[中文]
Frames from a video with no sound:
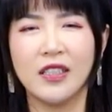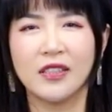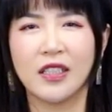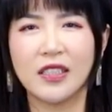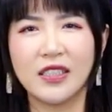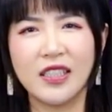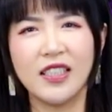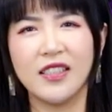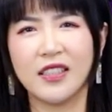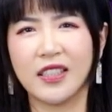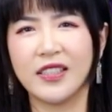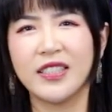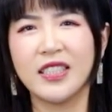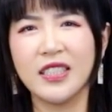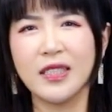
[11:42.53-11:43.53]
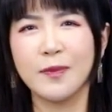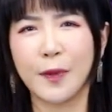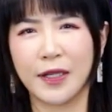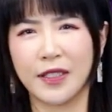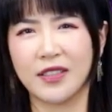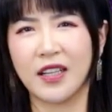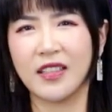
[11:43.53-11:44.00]
那 D 呢，基
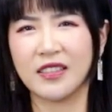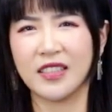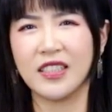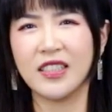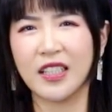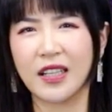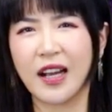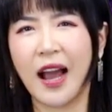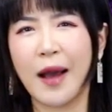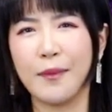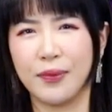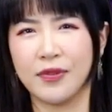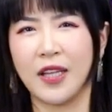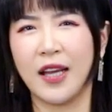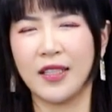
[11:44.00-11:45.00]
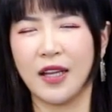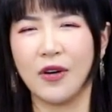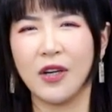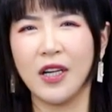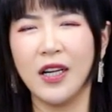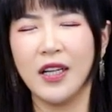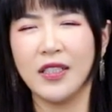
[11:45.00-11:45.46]
本上你也看不太
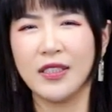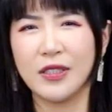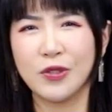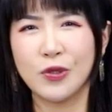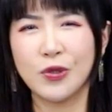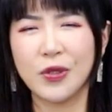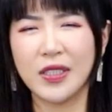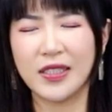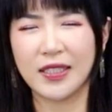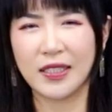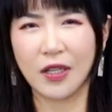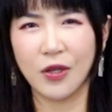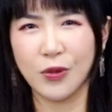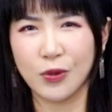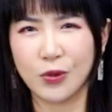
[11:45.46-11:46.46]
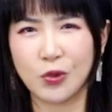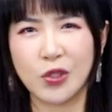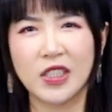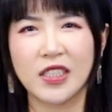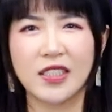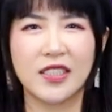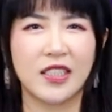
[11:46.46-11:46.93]
到。也就是说，以后
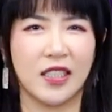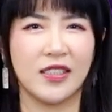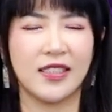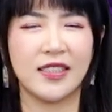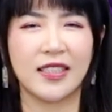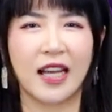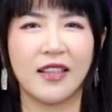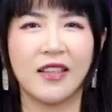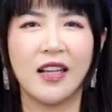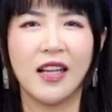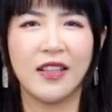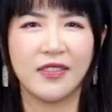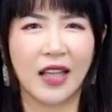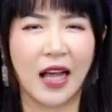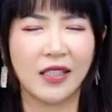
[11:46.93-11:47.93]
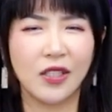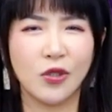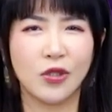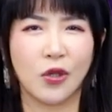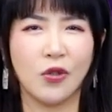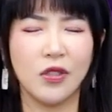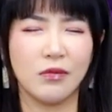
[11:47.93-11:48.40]
学生的成绩单拿到
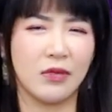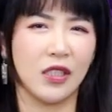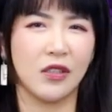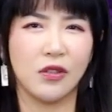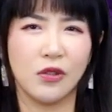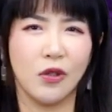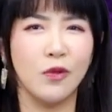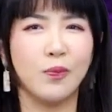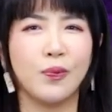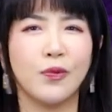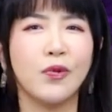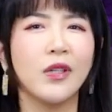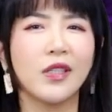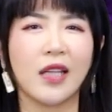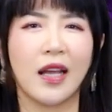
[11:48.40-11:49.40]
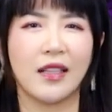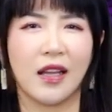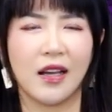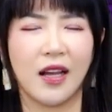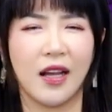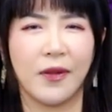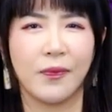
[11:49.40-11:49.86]
手里面都不会太
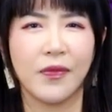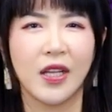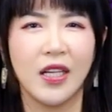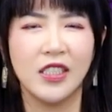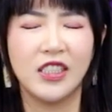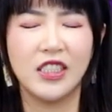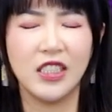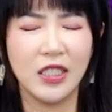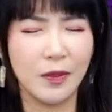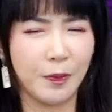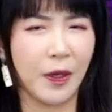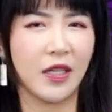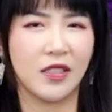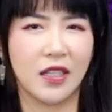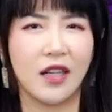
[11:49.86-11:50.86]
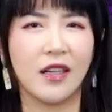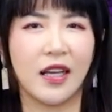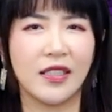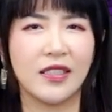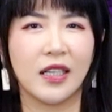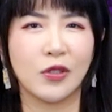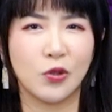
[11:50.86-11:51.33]
难看，基本上
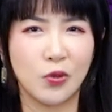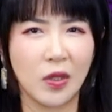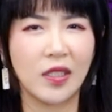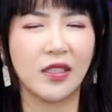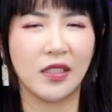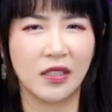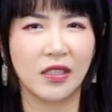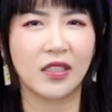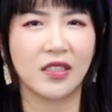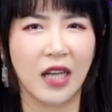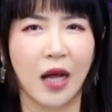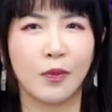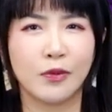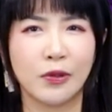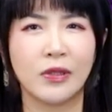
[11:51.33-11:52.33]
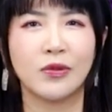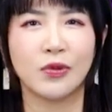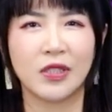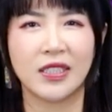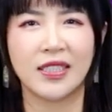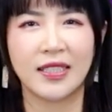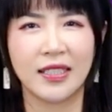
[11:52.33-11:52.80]
来讲，最低的差不多就
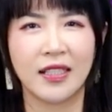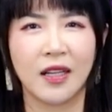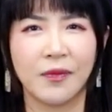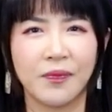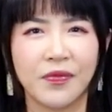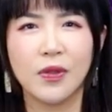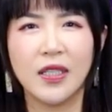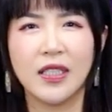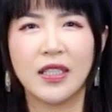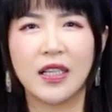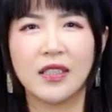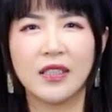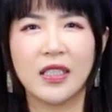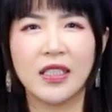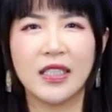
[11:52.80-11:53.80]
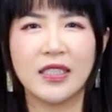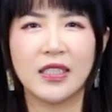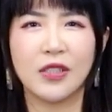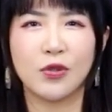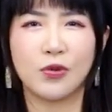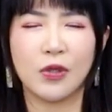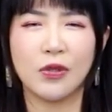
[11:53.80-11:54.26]
是 C 了。所以呢，那那
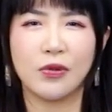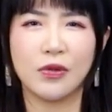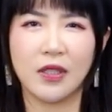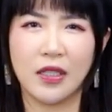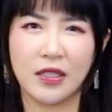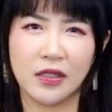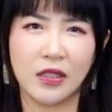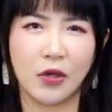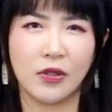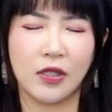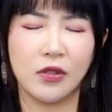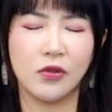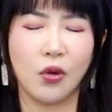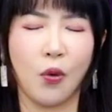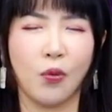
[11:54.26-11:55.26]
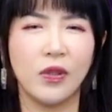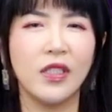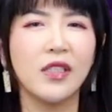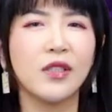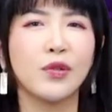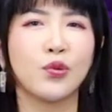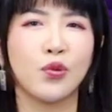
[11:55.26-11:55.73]
些学区的领导人统
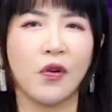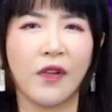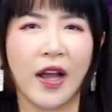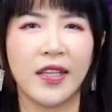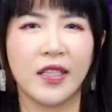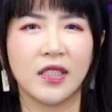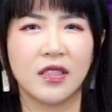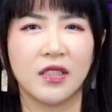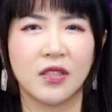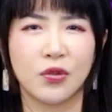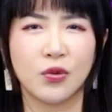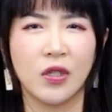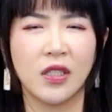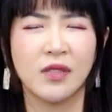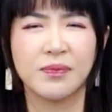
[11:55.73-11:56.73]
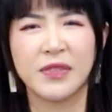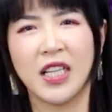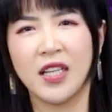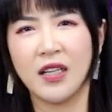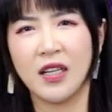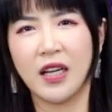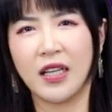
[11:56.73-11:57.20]
一的说法也是说，
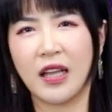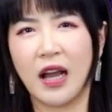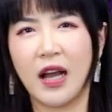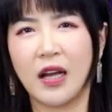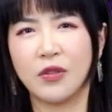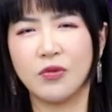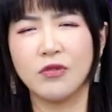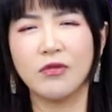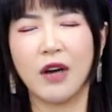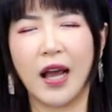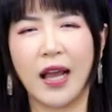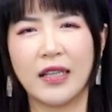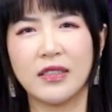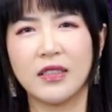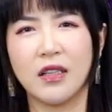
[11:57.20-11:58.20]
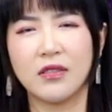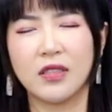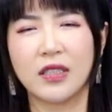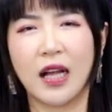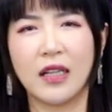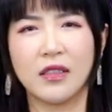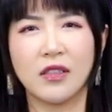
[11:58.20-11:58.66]
哎呀，如果孩子要是
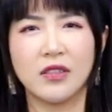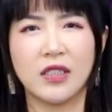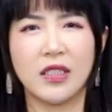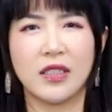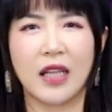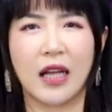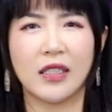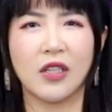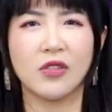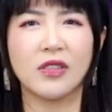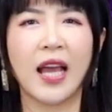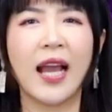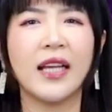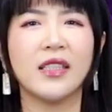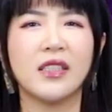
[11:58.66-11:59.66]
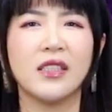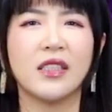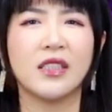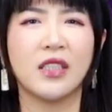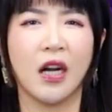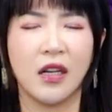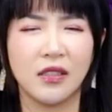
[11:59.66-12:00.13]
看到自己拿到太低
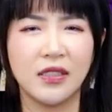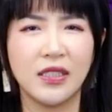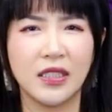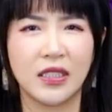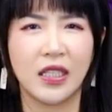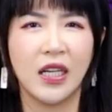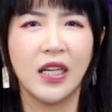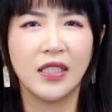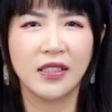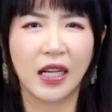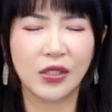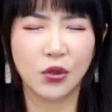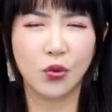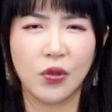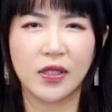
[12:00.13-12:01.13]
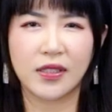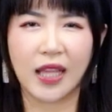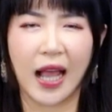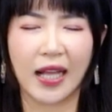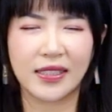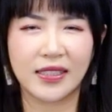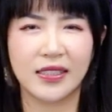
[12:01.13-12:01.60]
的成绩，那会
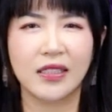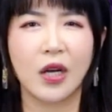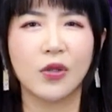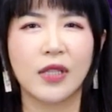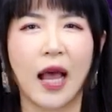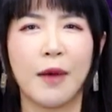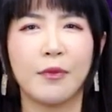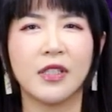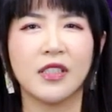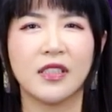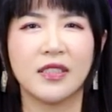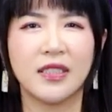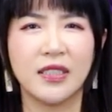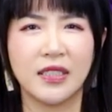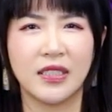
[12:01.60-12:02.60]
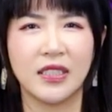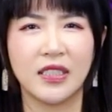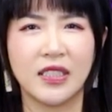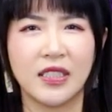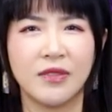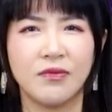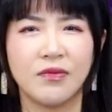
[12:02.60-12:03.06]
打击到他们的自信
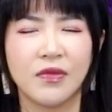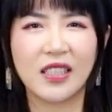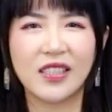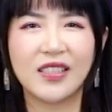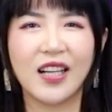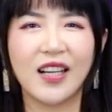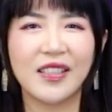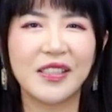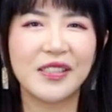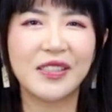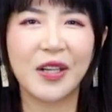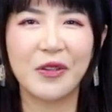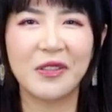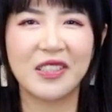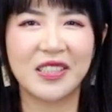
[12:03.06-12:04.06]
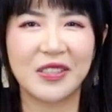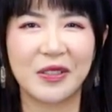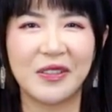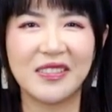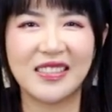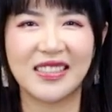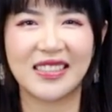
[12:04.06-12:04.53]
心。在这样的教育系
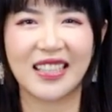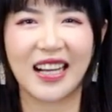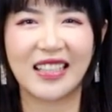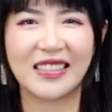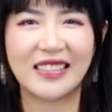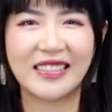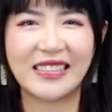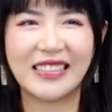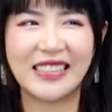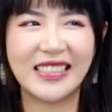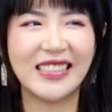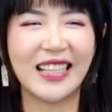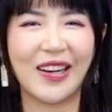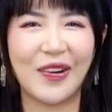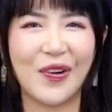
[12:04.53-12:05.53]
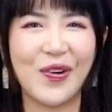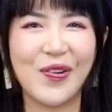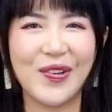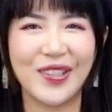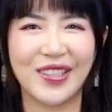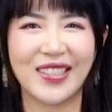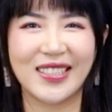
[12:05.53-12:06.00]
统底下。你想要
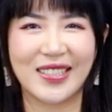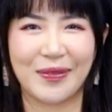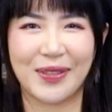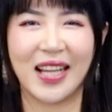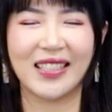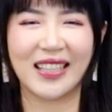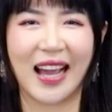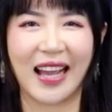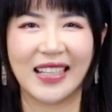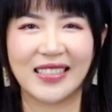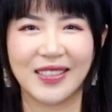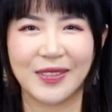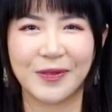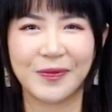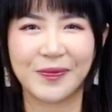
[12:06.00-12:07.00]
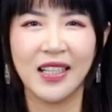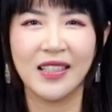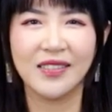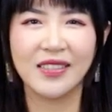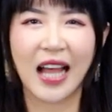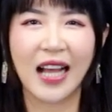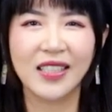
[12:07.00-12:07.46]
获得什么样的孩子？
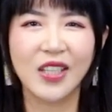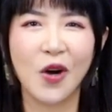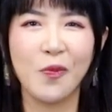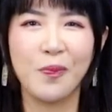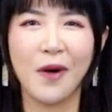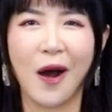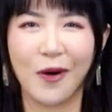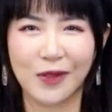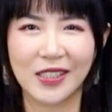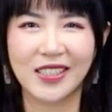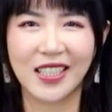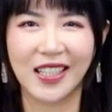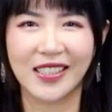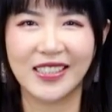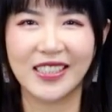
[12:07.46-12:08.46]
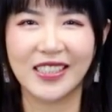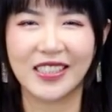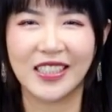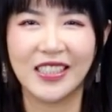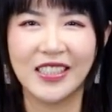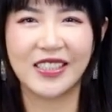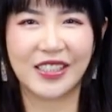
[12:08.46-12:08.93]
拿到不好的成
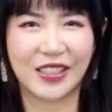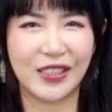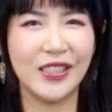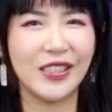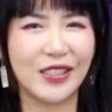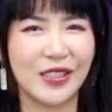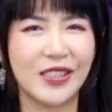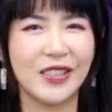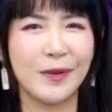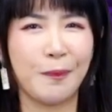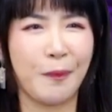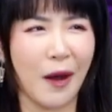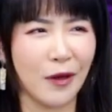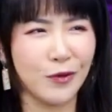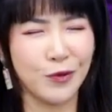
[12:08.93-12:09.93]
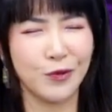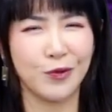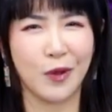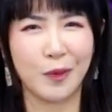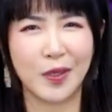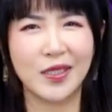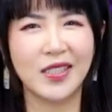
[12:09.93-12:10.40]
绩，其实是帮助
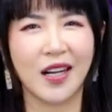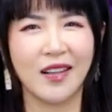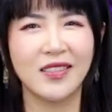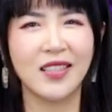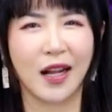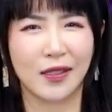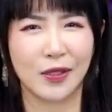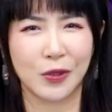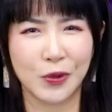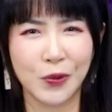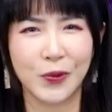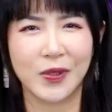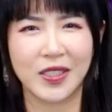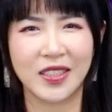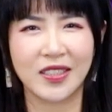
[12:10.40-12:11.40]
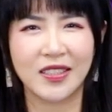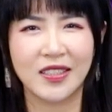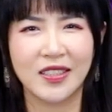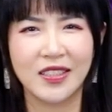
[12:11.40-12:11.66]
我们成长的动力。